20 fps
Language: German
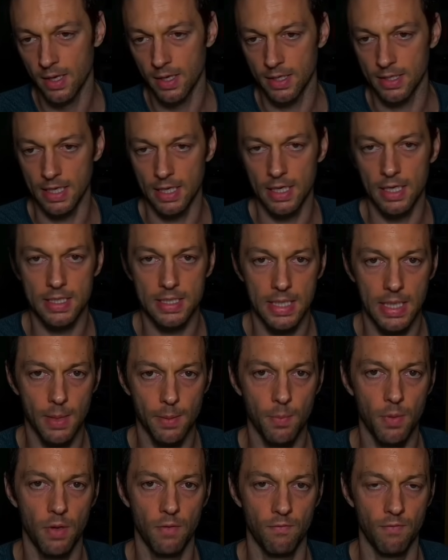je
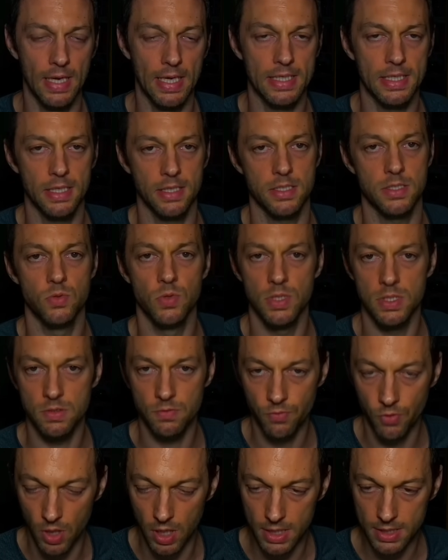nachdem, welche Ressourcen
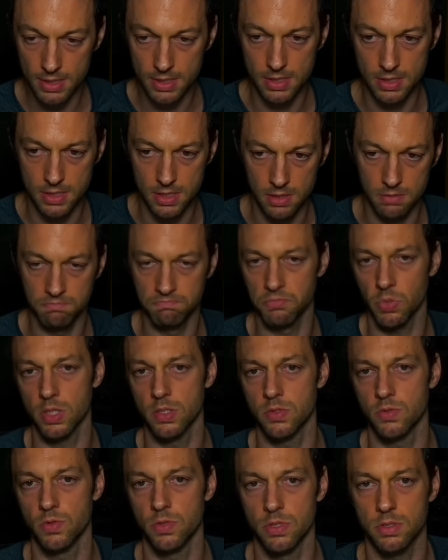vorhanden sind.
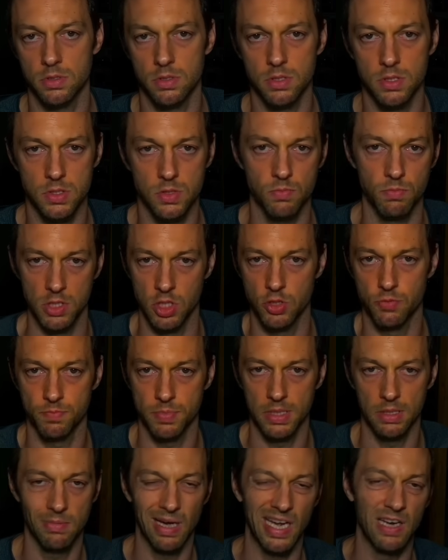Ressource ist zum
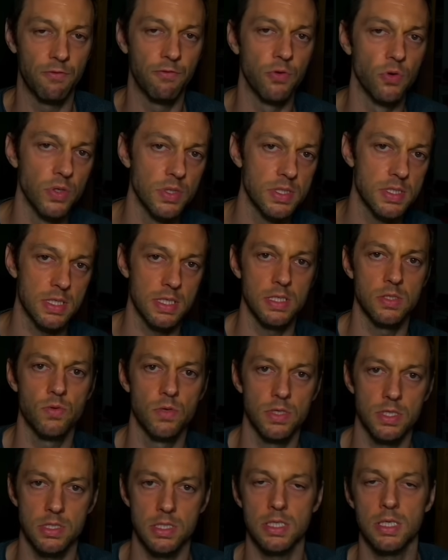Beispiel ein Fluss,
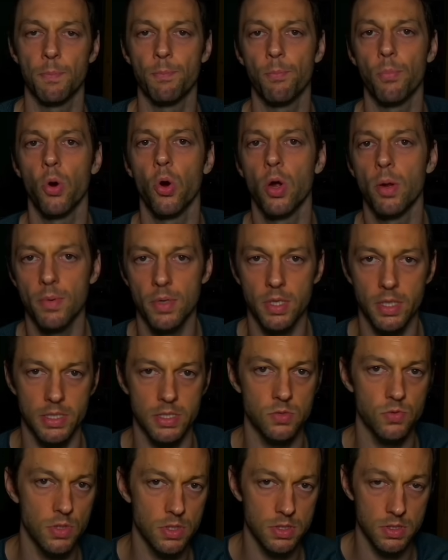Ressource sind Bäume,
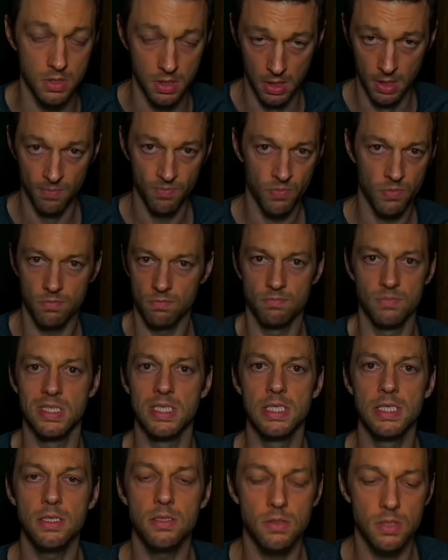Ressourcen
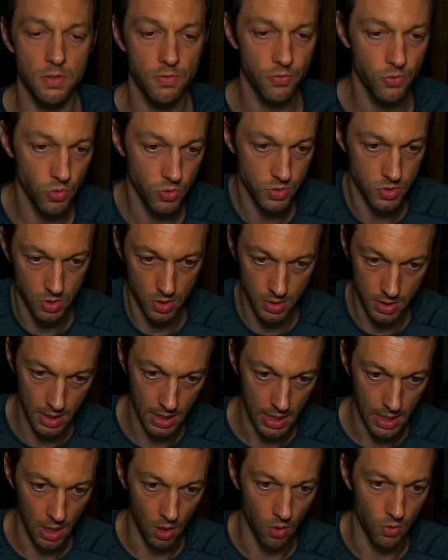sind das Flugzeug
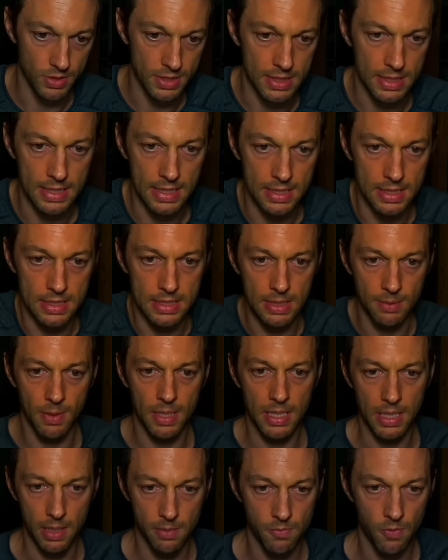und die Dinge, die
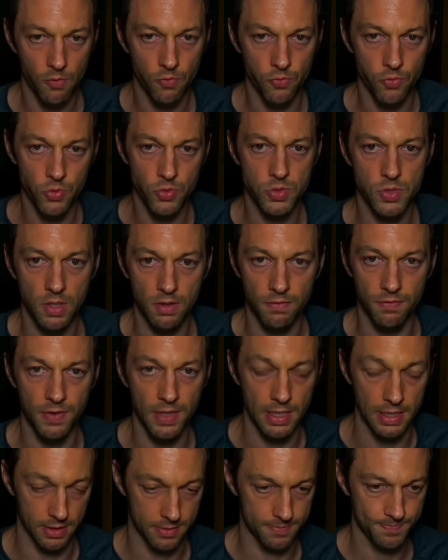man im Flugzeug
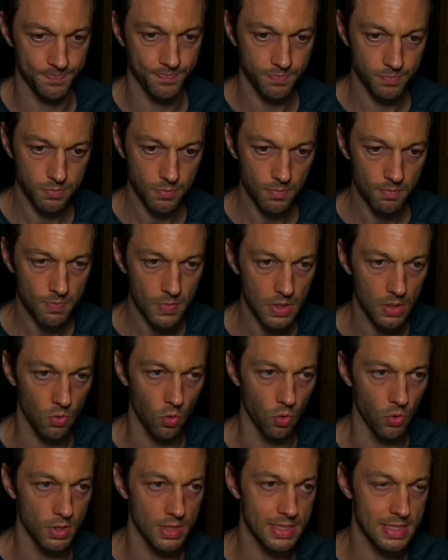findet.
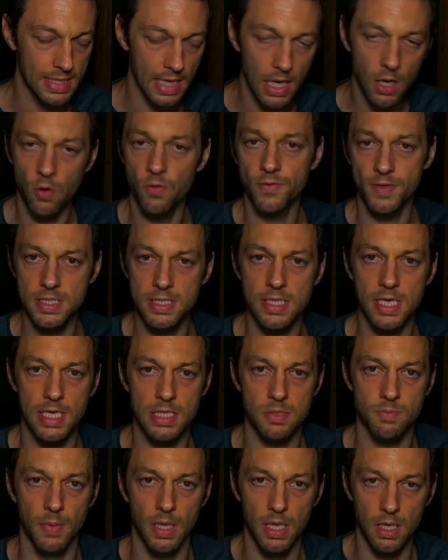Und darauf ist
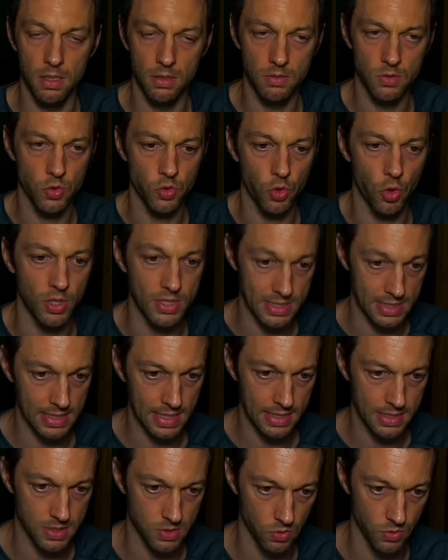erstmal
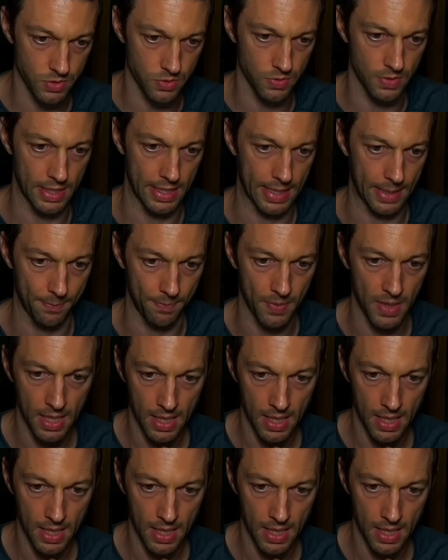Konzentration zu legen.